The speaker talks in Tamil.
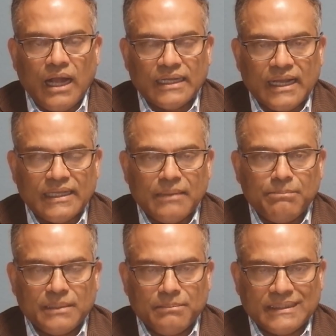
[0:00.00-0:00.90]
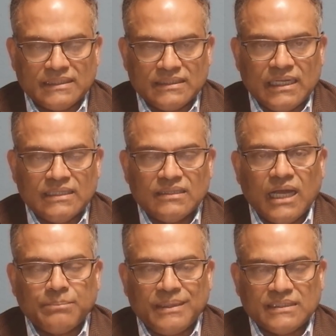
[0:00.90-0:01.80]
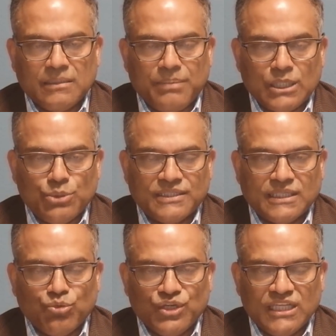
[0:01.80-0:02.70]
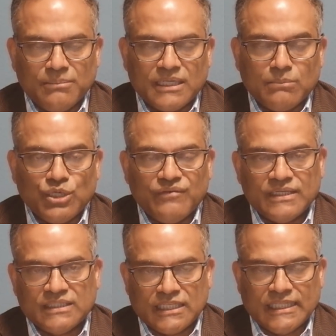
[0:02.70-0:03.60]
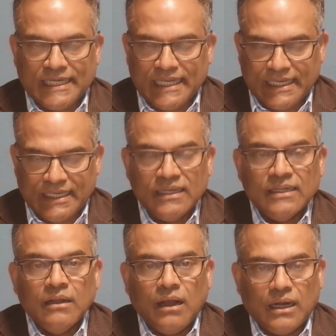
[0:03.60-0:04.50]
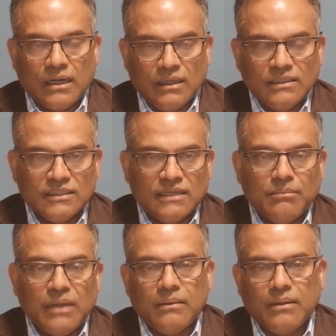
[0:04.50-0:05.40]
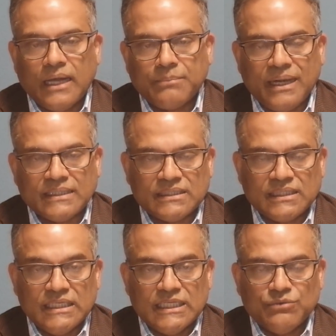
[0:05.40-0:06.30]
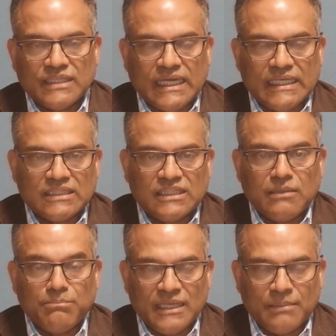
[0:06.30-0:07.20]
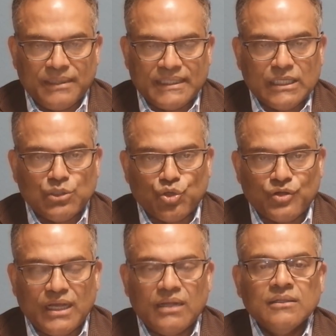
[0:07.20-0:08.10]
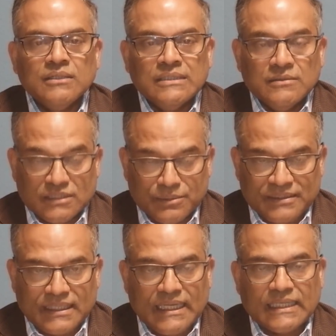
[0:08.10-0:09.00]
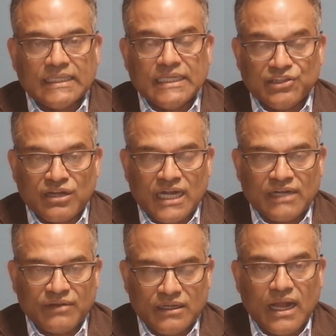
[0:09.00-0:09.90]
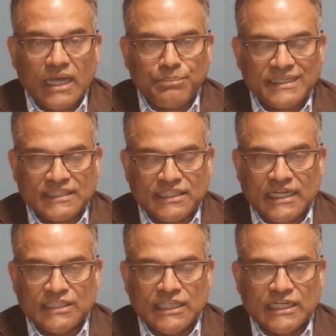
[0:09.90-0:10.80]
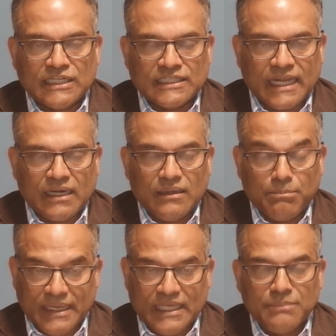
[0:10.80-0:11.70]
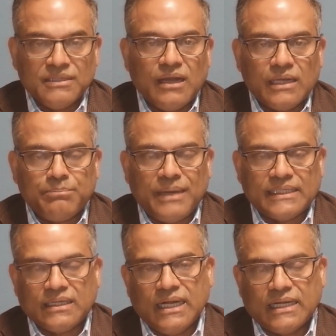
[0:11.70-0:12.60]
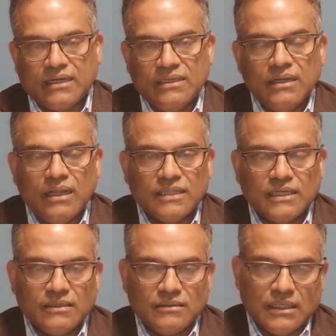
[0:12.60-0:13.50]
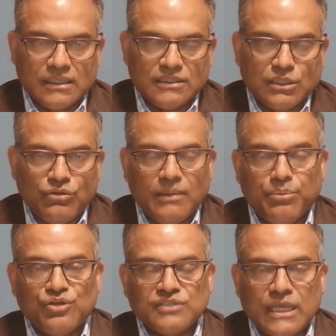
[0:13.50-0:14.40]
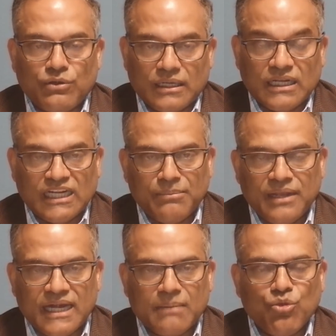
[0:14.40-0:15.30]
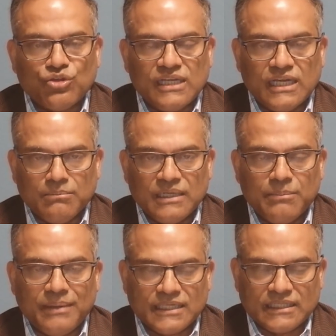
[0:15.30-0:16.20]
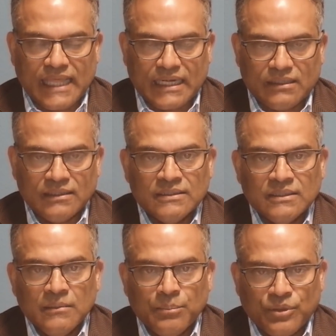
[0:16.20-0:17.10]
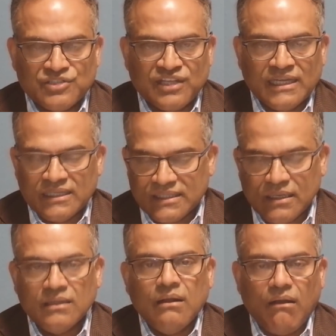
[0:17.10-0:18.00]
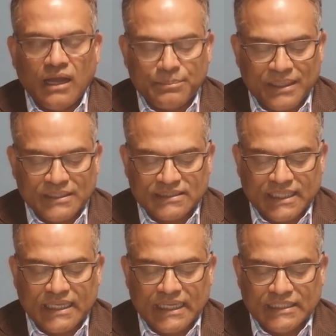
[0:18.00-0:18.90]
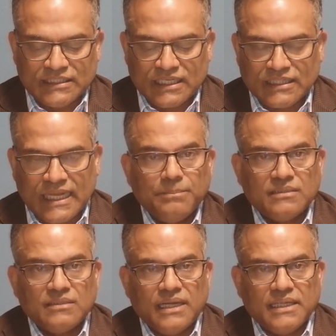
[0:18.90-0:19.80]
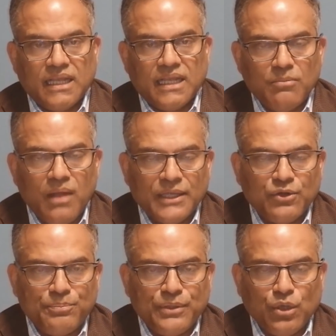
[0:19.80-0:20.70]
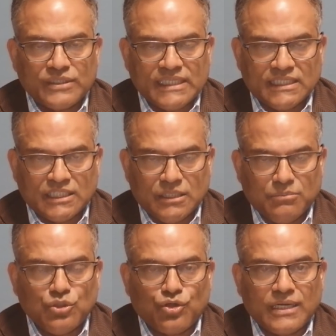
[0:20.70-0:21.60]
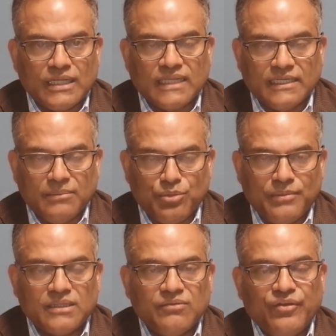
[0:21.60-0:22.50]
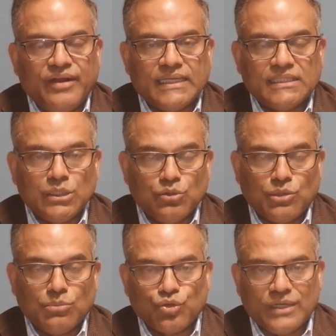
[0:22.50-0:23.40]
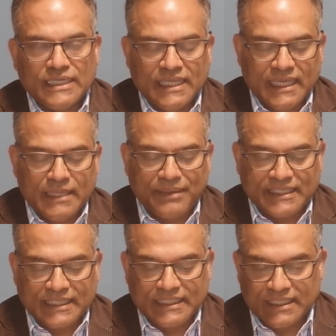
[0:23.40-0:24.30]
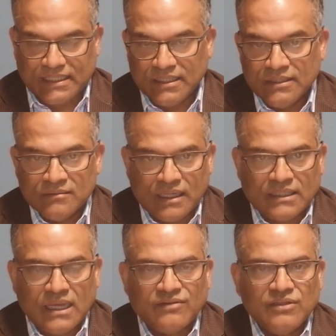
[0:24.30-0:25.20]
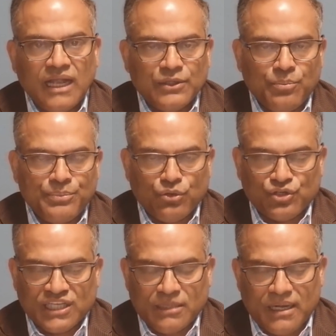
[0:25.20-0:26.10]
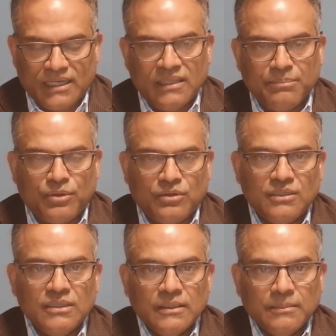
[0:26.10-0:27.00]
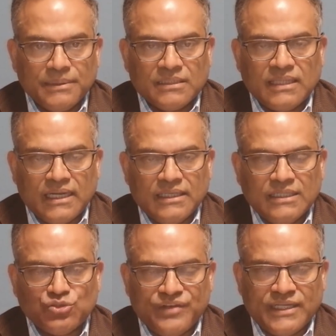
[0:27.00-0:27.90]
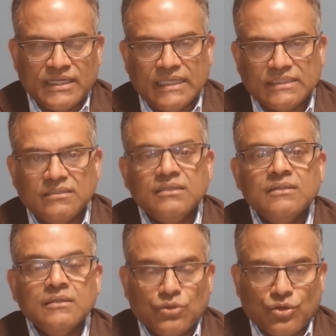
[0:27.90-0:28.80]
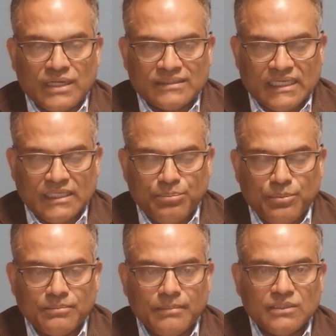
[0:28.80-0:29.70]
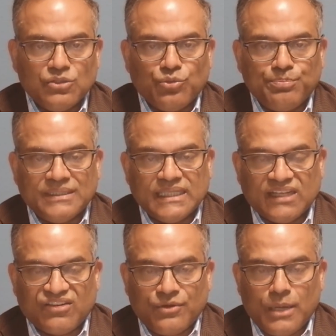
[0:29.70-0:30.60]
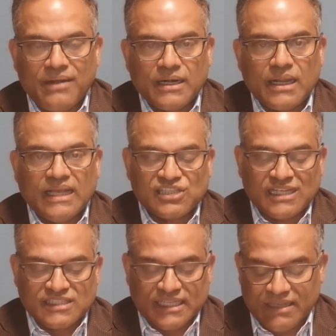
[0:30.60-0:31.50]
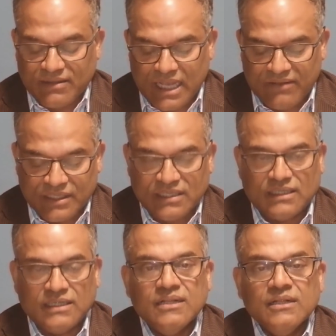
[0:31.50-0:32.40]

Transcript: ஆறாயிரம் பேர் மட்டும்தான் இந்த ஆர்ப்பாட்டத்தில் பங்கு பெற்ற முடியும் என்று முடிவெடுத்திருந்த நிலையில் ஆனால் இந்த ஆர்ப்பாட்டத்தில் இருபதனாயிரத்துக்கு மேற்பட்ட கொரோனா நிபந்தனைகளுக்கு எதிரானவர்கள் ஆர்ப்பாட்டத்தை நடத்தி இருக்கின்றார்கள் மேலும் இந்த ஆர்ப்பாட்டக்காரர்கள் அந்த நகரத்தில் உள்ள போலீசாருடன் கடுமையான மோதலிலும் ஈடுபட்டிருந்தார்கள் போலீசார் இந்த ஆர்ப்பாட்டத்தை கலைத்திருந்த பிரித்தானியாவுக்கும் ஐரோப்பிய ஒன்றியத்துக்கும் கொரோனா தடுப்பு மருந்து விவகாரத்தில் ஒரு முருக நிலை ஏற்பட்டிருக்கின்றது அதாவது ஐரோப்பிய ஒன்றியமானது இப்பொழுது பிரித்தானியா ஸ்வீடன் நாட்டு கொரோனா தடுப்பு மருந்து உற்பத்தி நிறுவனமான செனேகாவிற்கு